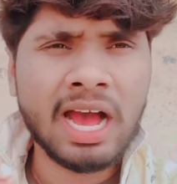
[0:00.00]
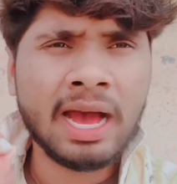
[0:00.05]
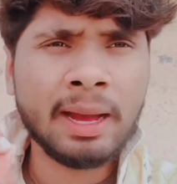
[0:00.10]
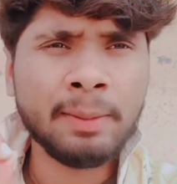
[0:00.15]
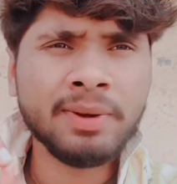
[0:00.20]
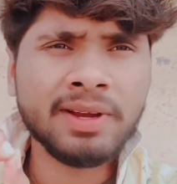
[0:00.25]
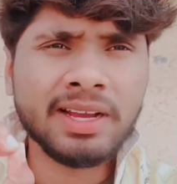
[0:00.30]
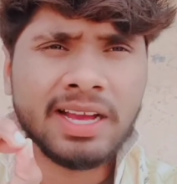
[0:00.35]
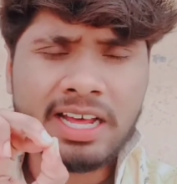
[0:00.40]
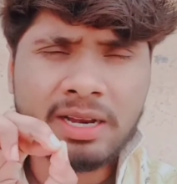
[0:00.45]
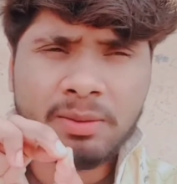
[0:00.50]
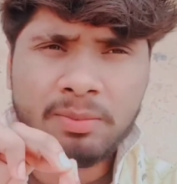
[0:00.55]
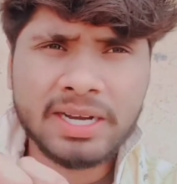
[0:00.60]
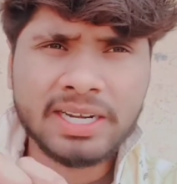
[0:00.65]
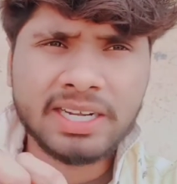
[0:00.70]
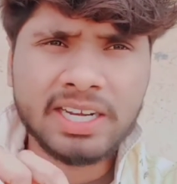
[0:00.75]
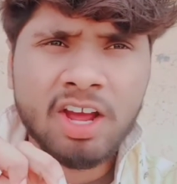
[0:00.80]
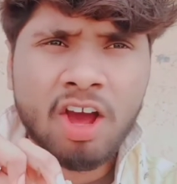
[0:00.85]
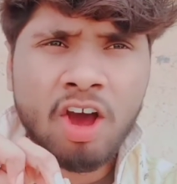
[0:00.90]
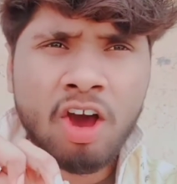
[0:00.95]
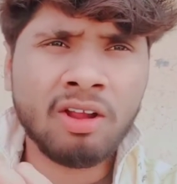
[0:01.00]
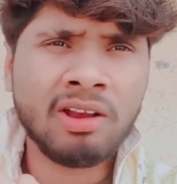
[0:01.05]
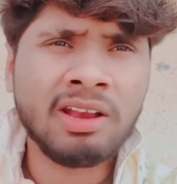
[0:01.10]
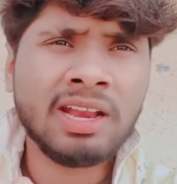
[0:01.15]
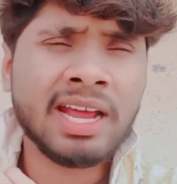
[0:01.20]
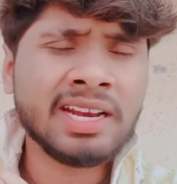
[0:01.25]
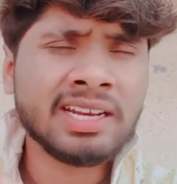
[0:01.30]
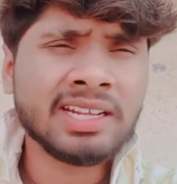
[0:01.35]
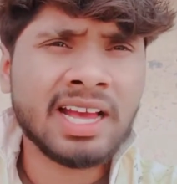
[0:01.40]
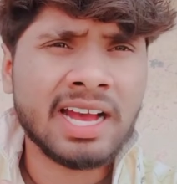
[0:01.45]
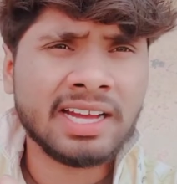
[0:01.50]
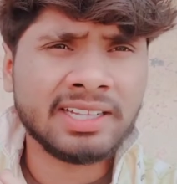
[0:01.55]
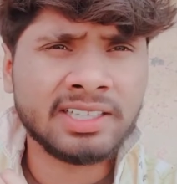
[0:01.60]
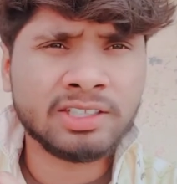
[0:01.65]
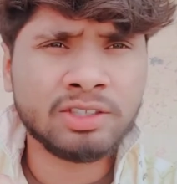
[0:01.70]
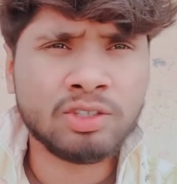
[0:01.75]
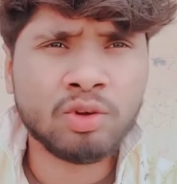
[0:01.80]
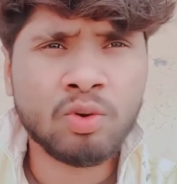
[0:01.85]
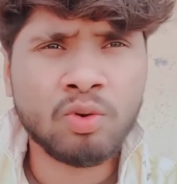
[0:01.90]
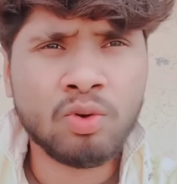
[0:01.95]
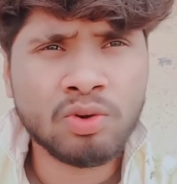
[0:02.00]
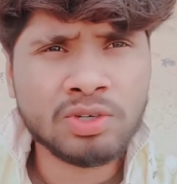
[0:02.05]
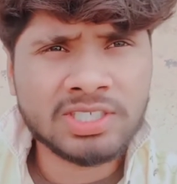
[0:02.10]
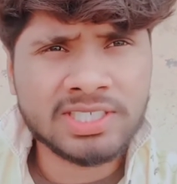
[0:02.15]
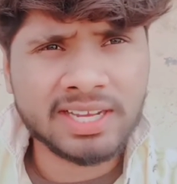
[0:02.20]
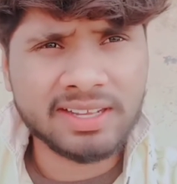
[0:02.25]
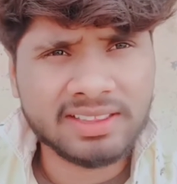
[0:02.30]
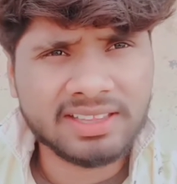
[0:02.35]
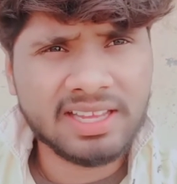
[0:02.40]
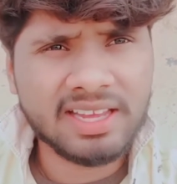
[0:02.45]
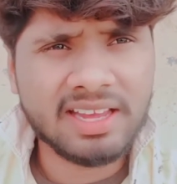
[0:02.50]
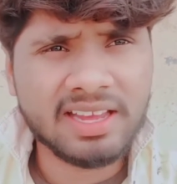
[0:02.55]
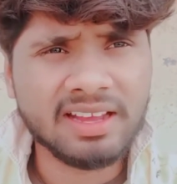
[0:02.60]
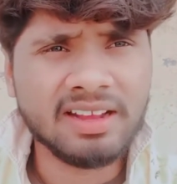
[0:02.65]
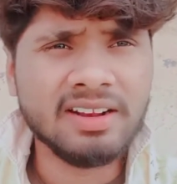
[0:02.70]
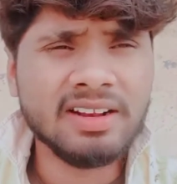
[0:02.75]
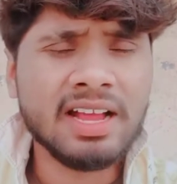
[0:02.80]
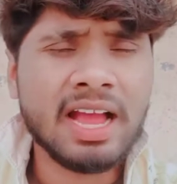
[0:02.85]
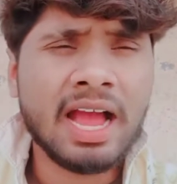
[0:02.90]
आप घर बैठे ऑनलाइन खाता तो खोल सकते हैं